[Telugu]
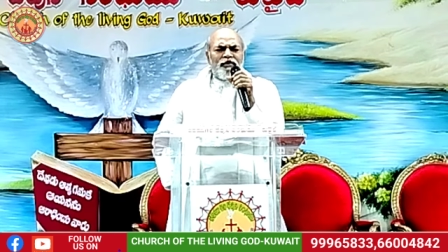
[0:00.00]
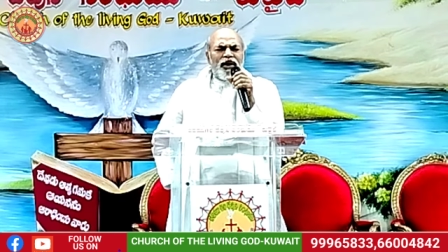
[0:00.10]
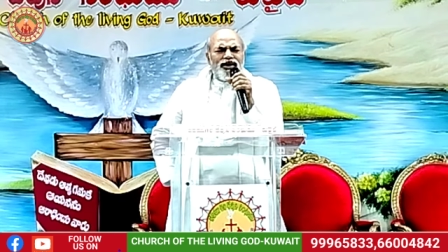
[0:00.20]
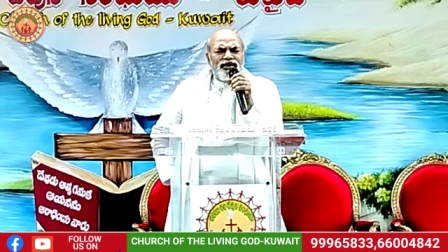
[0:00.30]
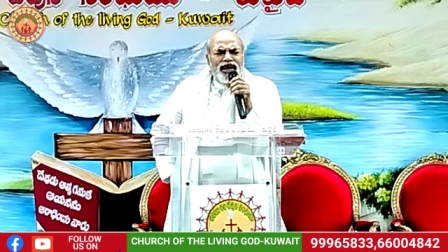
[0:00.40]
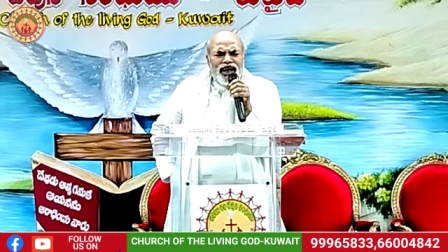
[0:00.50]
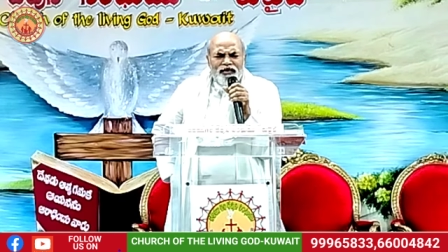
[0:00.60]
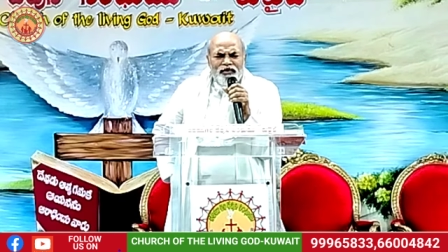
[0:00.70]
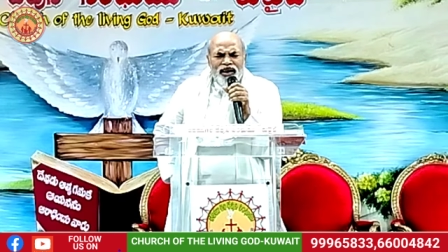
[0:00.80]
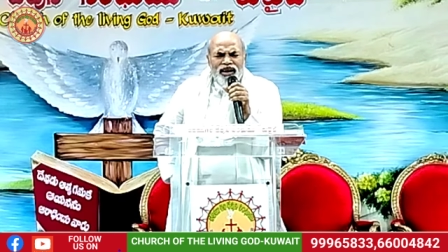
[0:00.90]

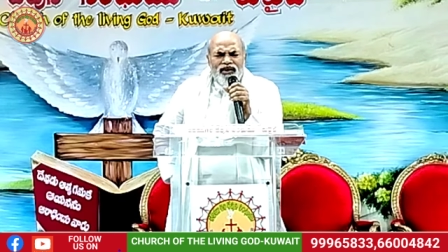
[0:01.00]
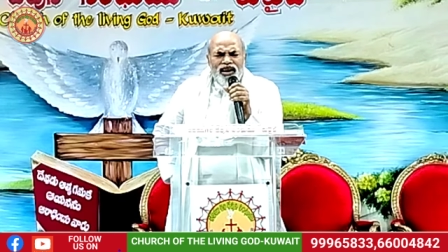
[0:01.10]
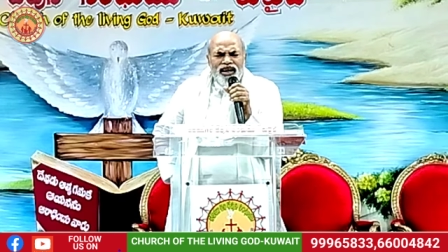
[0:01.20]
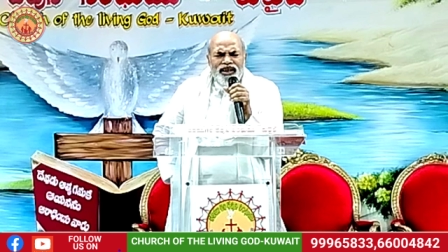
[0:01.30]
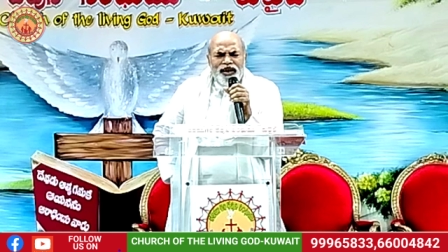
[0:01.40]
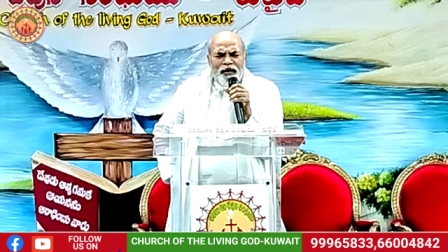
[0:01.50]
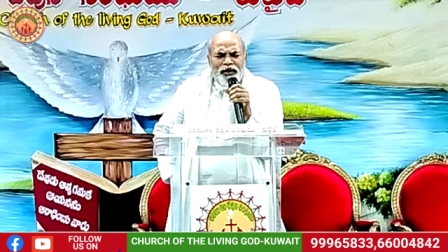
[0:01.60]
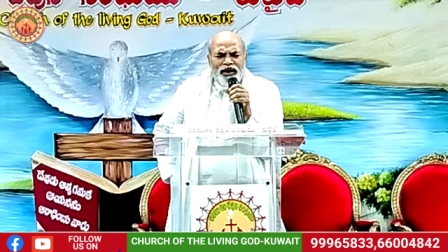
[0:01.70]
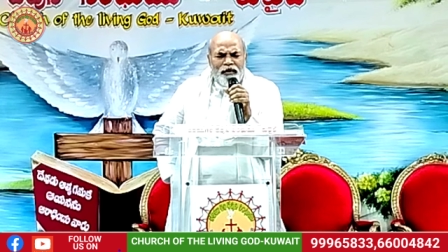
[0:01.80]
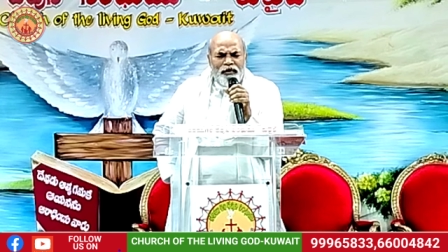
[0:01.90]
పరిశుద్ధాత్మ ఎవడరా నీకు
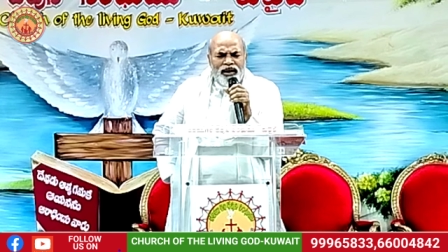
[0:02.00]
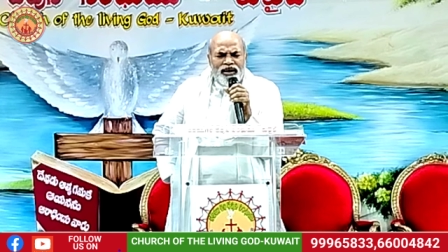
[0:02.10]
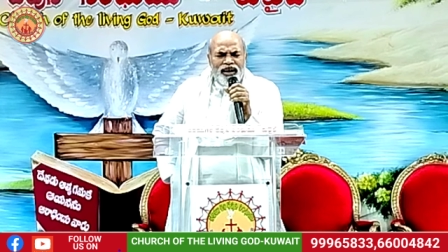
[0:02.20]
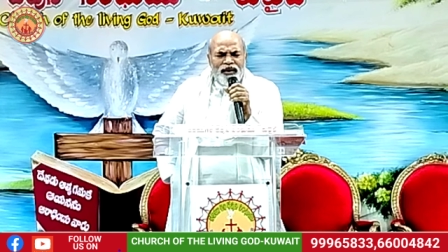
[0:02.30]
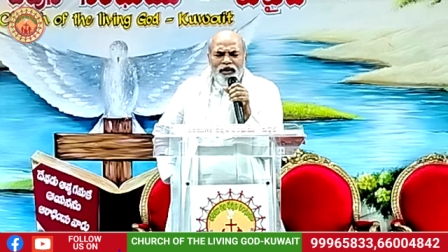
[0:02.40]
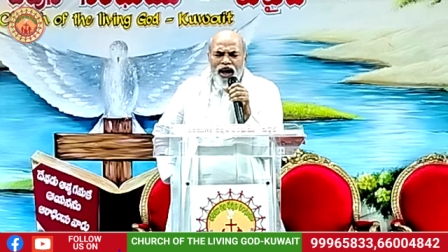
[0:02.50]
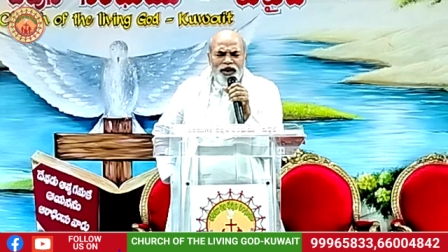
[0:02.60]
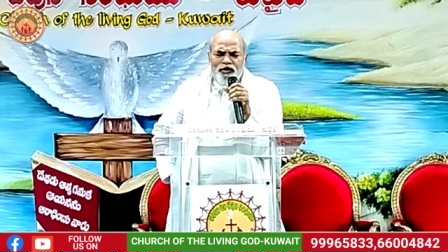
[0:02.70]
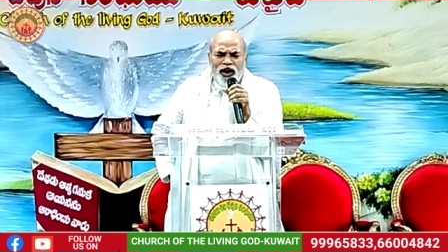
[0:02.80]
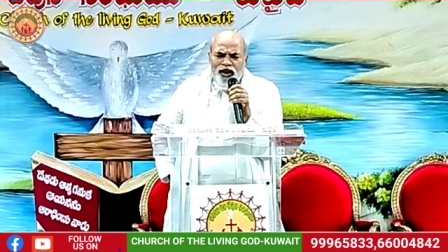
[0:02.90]
చెప్పింది ఆ మాట
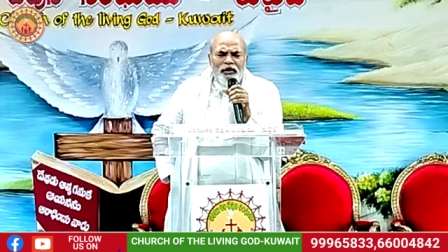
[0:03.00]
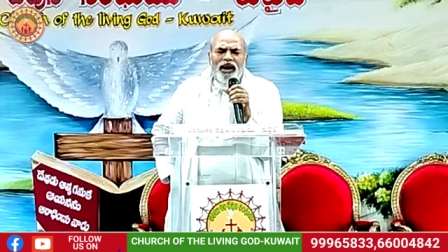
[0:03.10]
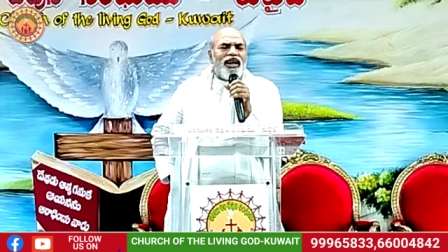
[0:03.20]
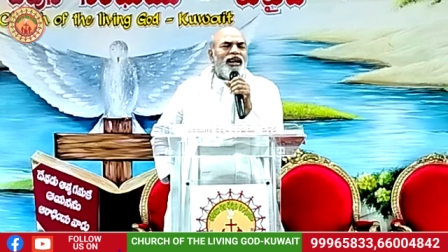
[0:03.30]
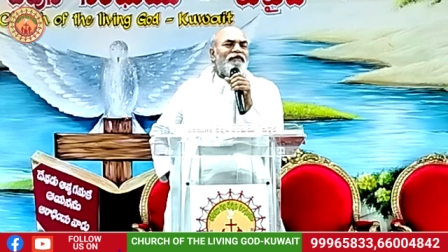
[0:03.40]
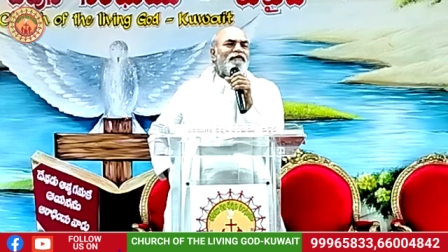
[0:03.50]
అది బంధమాక